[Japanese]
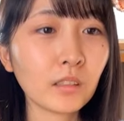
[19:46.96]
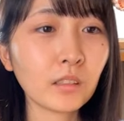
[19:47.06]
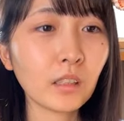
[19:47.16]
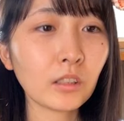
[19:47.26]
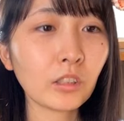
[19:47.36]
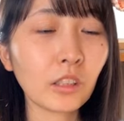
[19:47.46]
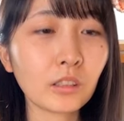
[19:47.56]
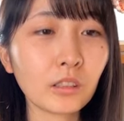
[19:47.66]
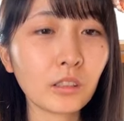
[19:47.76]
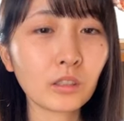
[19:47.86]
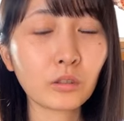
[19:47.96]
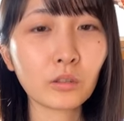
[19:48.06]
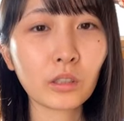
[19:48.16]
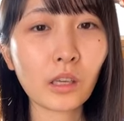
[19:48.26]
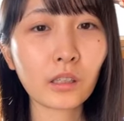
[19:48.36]
小さい時は全然
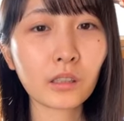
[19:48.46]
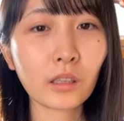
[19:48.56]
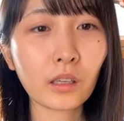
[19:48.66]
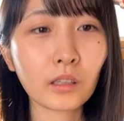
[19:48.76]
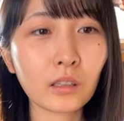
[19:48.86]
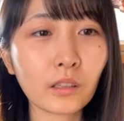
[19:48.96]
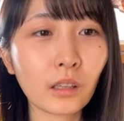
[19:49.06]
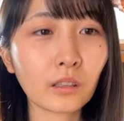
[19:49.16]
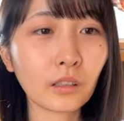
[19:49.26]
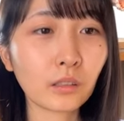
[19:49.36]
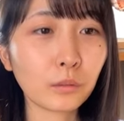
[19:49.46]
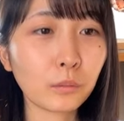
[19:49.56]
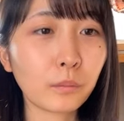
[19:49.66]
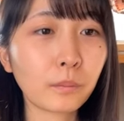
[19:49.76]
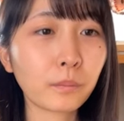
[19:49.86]
ショートケーキ系いけたんだけど
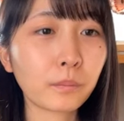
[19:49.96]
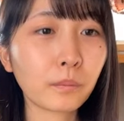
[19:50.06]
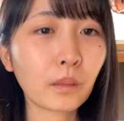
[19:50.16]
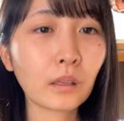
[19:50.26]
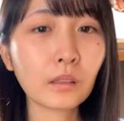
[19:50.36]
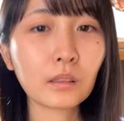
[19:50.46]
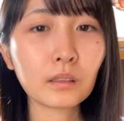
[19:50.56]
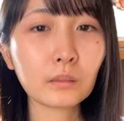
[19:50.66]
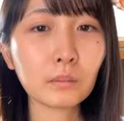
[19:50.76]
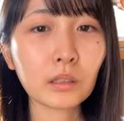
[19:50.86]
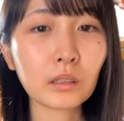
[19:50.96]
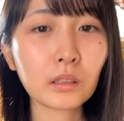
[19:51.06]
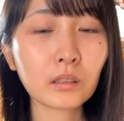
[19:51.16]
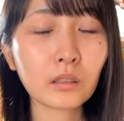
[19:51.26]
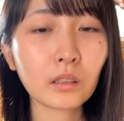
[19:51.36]
今いけ
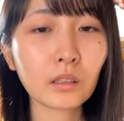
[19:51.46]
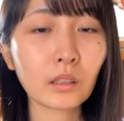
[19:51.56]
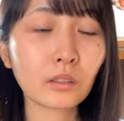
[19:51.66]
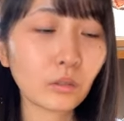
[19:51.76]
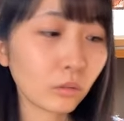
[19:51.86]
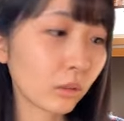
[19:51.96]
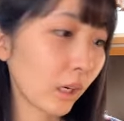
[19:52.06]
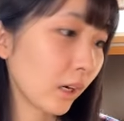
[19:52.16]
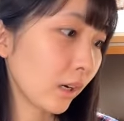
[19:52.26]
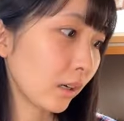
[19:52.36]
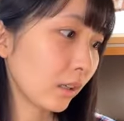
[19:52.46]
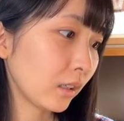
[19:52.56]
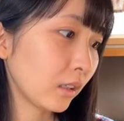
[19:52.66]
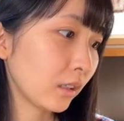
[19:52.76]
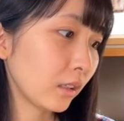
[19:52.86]
なくなってチョコか
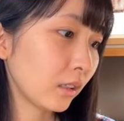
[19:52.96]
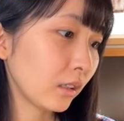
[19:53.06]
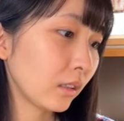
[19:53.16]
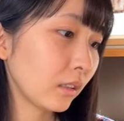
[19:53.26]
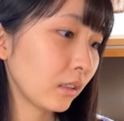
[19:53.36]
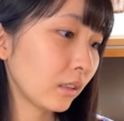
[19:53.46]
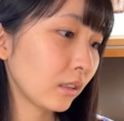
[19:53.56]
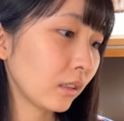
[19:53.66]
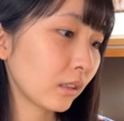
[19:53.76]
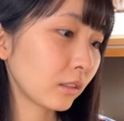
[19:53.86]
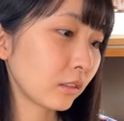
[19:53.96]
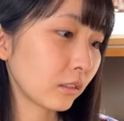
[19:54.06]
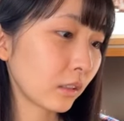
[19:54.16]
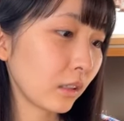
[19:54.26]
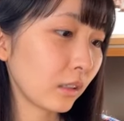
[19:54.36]
タルト
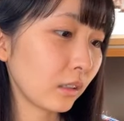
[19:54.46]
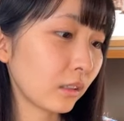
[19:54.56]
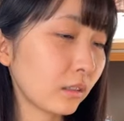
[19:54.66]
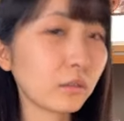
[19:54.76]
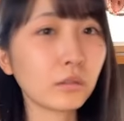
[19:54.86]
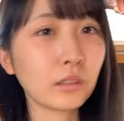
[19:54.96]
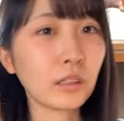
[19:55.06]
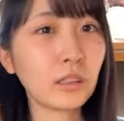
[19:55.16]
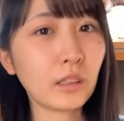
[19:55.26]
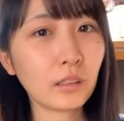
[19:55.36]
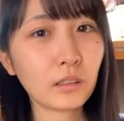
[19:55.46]
かそうゼリー